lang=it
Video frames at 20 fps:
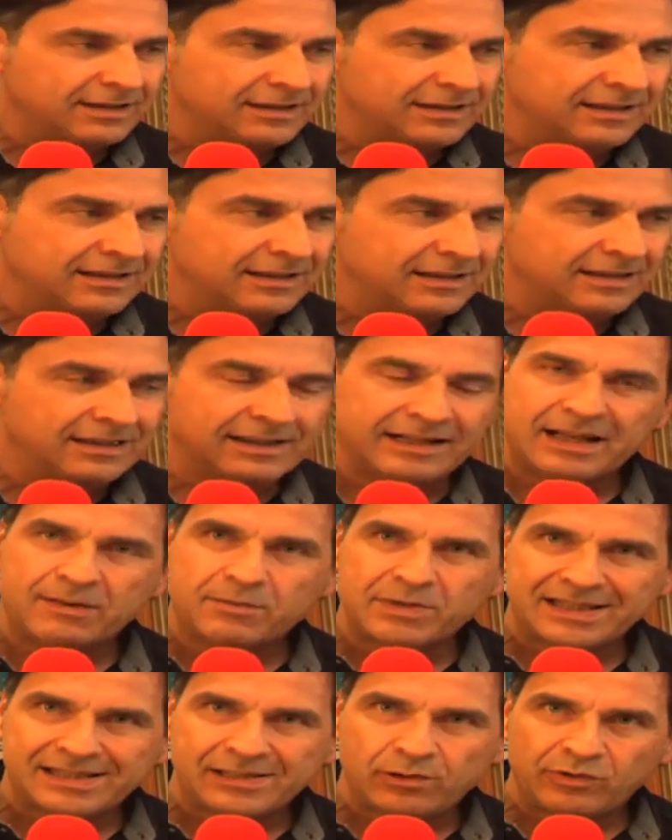
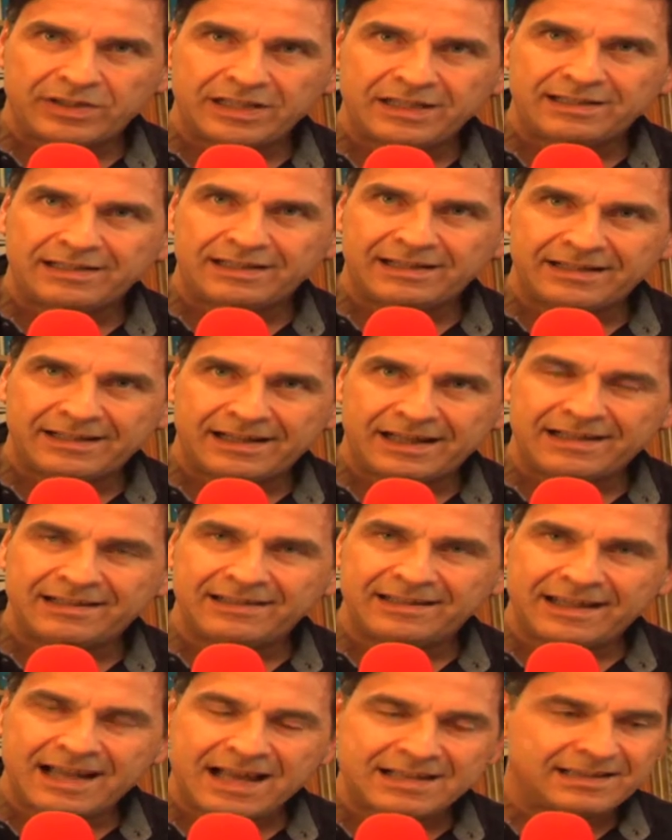all'Arabia Saudita,
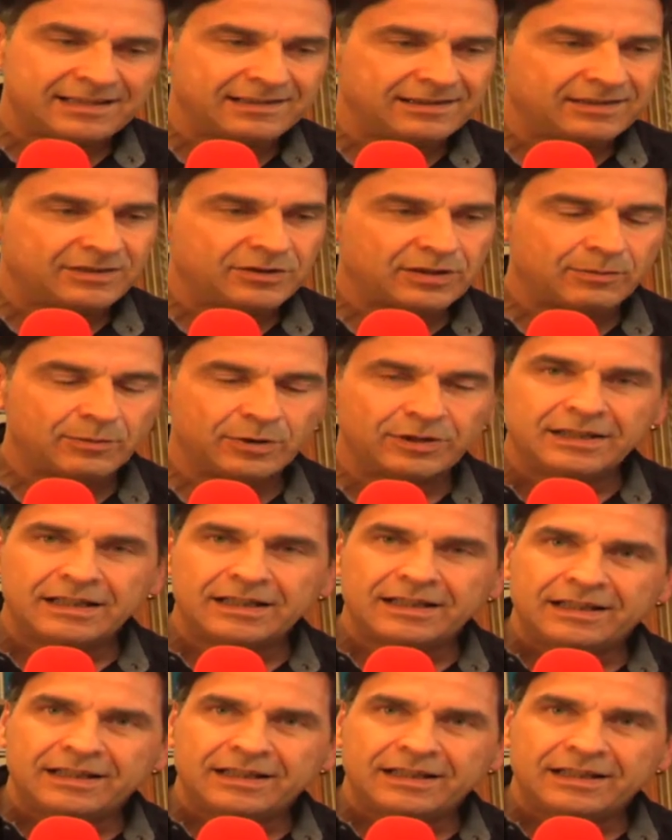Iran, Iraq, diciamo,